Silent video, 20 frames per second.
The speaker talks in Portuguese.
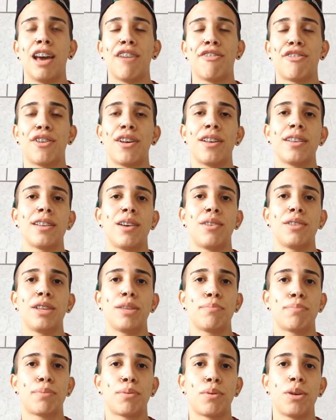Ela falou, ah, não,
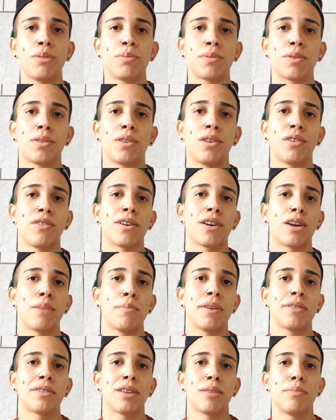depois que eu tenho que ficar com
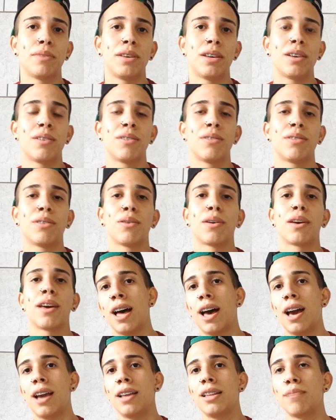minhas amigas, não sei o que.
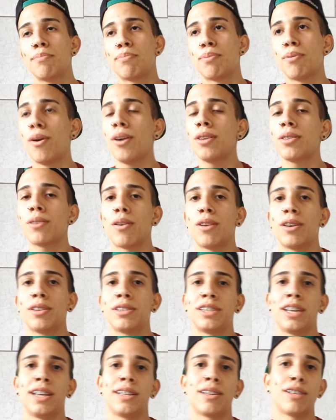Aí depois, que eu
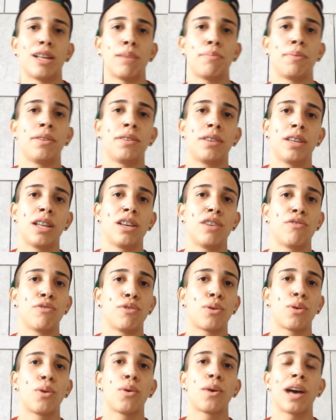tinha entrado na piscina, eu
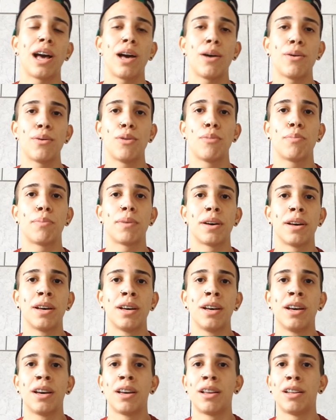fui colocar a roupa.
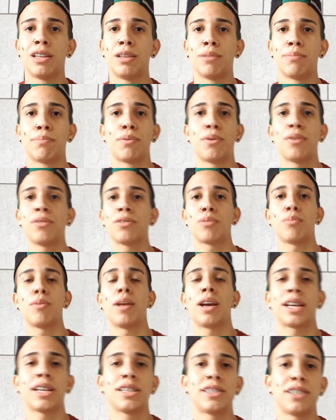Depois que o
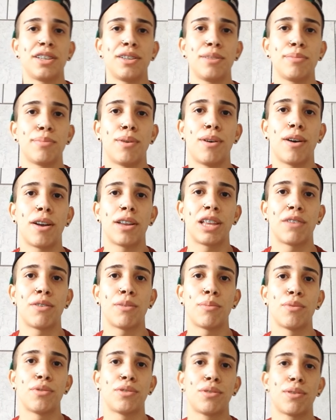moleque tinha ido embora,
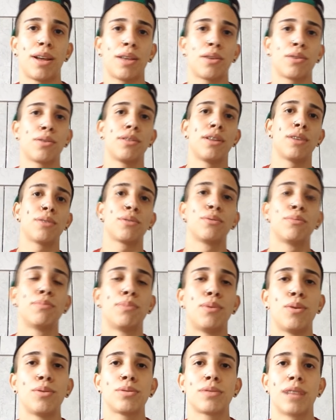tava com o celular tudo dentro do
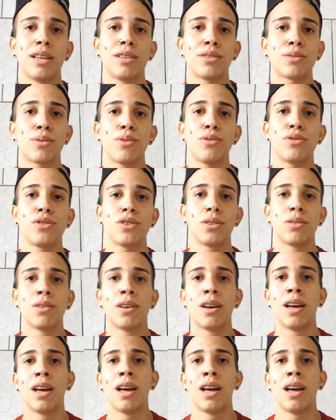bolso, lá escondido.